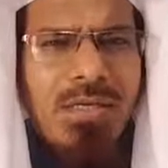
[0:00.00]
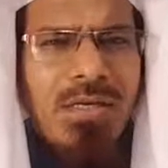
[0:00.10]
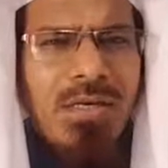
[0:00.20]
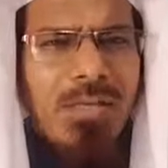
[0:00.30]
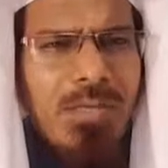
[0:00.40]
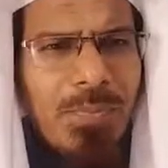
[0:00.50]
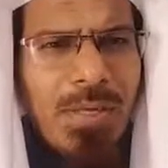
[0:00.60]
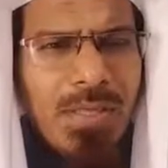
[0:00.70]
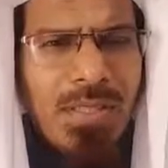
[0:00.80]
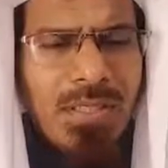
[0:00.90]
হতে
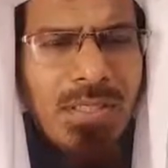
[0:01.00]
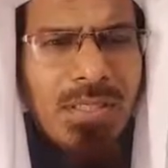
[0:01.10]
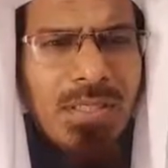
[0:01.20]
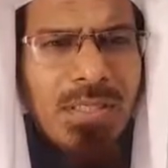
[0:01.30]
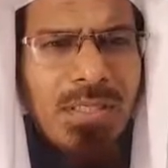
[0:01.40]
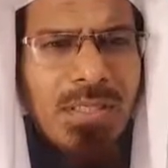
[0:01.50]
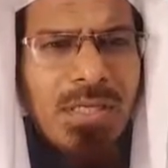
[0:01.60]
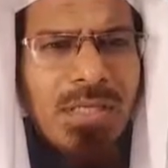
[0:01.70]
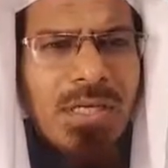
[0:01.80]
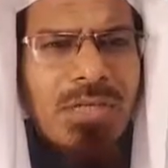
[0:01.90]
পারে
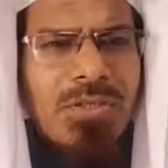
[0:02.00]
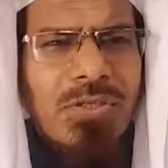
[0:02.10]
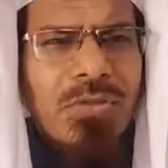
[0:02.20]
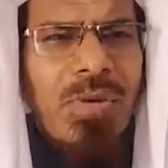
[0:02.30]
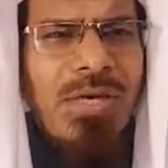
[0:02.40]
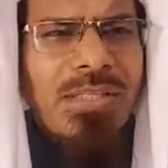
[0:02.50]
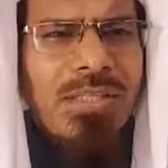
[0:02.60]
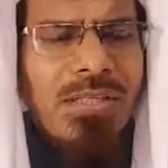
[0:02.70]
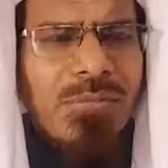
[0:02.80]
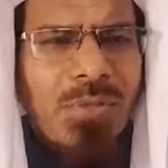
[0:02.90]
একশতবার
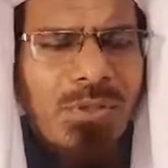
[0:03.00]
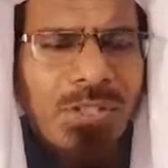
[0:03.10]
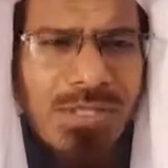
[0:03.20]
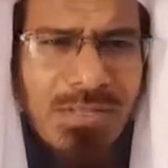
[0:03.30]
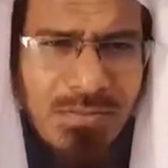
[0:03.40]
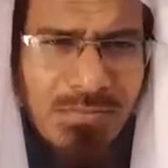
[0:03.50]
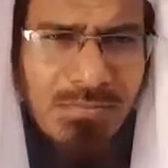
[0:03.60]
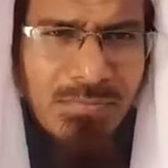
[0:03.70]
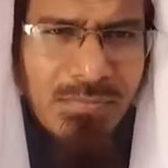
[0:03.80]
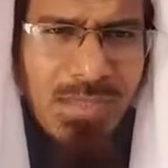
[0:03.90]
তিনি বলেছেন
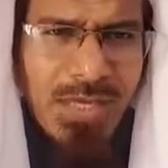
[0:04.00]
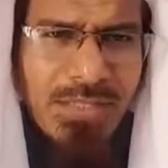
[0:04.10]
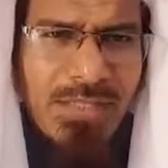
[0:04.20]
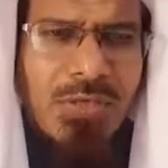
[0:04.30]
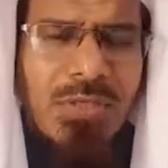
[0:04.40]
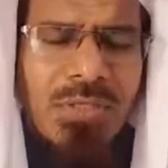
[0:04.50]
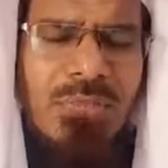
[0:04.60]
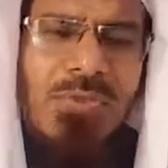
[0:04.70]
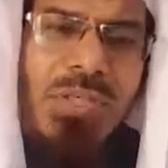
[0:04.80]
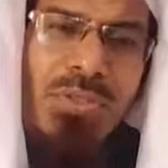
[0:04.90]
আধিক কথা
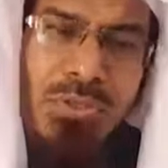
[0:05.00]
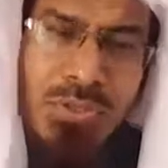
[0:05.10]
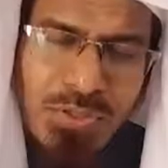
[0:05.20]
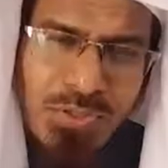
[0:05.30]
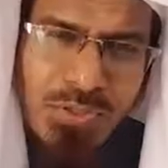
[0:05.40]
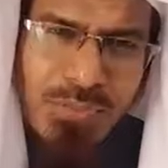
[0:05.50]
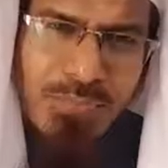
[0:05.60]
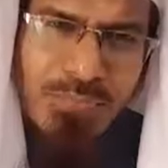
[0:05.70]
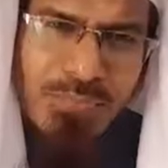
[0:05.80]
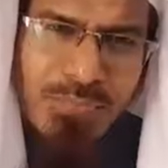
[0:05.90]
বোঝানোর জন্য
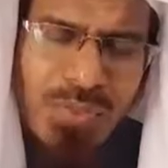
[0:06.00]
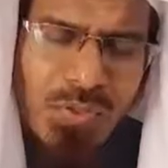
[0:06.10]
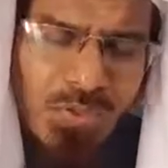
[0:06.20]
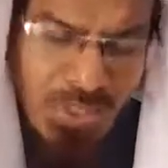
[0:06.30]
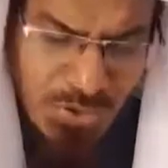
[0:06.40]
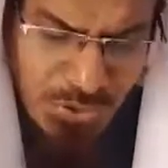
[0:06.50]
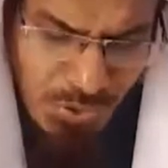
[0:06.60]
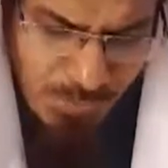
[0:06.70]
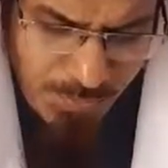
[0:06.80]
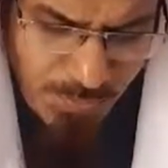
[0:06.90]

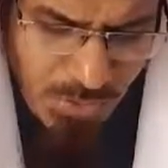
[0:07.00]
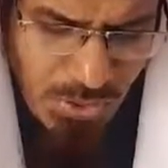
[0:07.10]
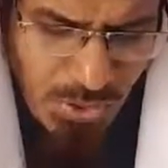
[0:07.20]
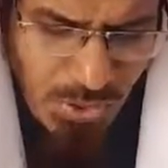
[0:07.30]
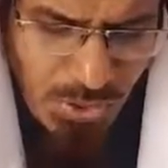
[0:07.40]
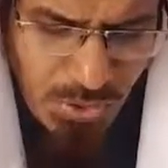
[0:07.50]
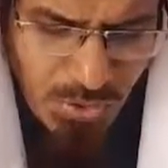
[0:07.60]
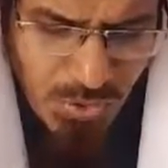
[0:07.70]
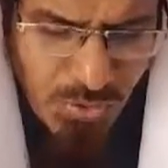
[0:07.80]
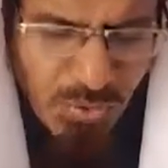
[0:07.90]
উদাহরণস্বরূপ
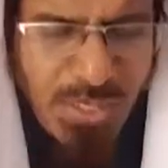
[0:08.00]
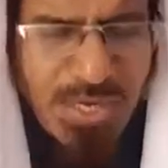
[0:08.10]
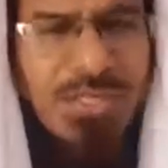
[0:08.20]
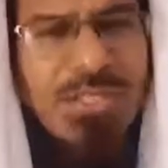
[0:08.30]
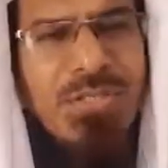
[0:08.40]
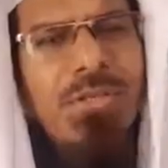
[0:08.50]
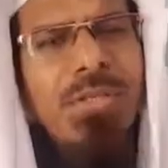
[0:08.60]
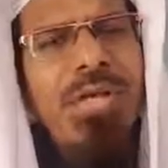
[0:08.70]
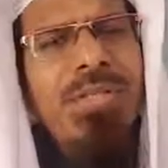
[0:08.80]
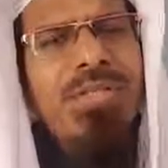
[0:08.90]
লক্ষ্য করুন আরেকটি
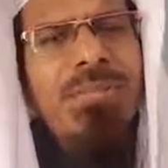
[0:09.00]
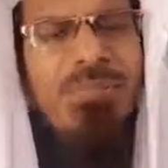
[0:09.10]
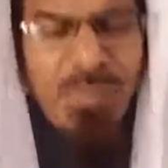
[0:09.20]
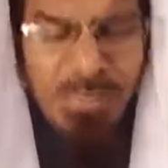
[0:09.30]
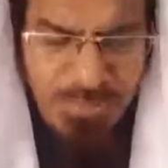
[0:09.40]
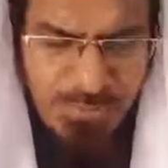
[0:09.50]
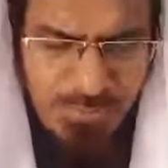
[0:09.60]
সাহি হাদিসে প্রমাণিত